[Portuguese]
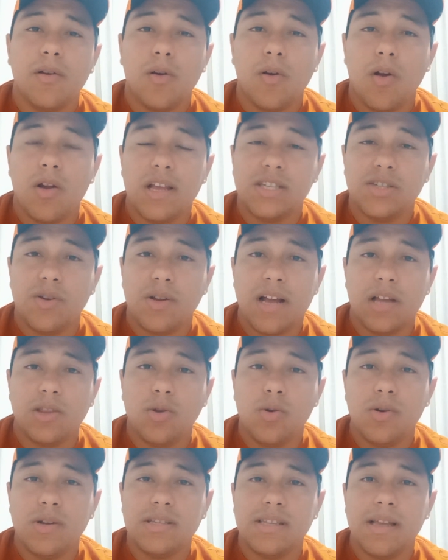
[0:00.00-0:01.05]

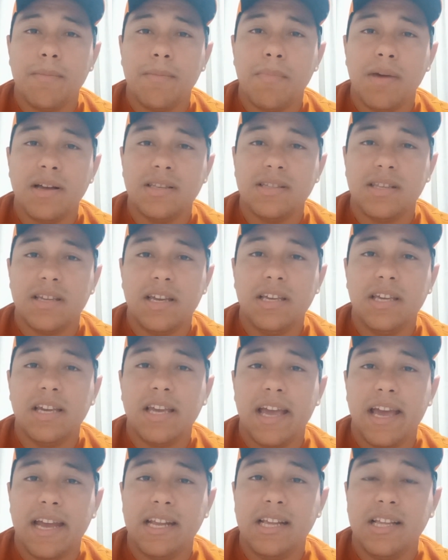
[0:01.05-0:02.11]
colecionadores, amantes aí que
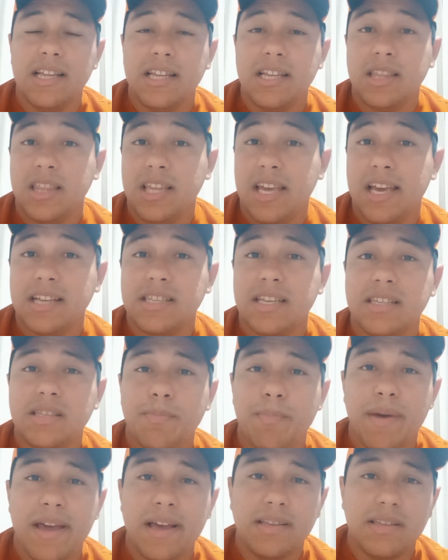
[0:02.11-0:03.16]
querem ter essas
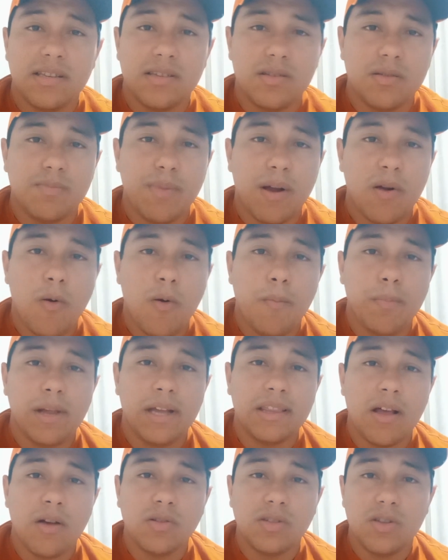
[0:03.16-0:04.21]
peças para
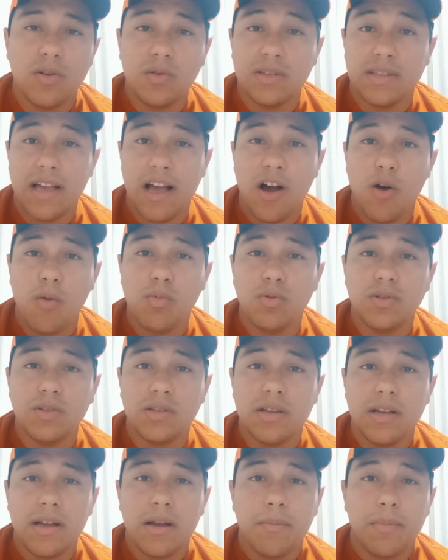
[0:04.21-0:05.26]
completar os seus álbuns,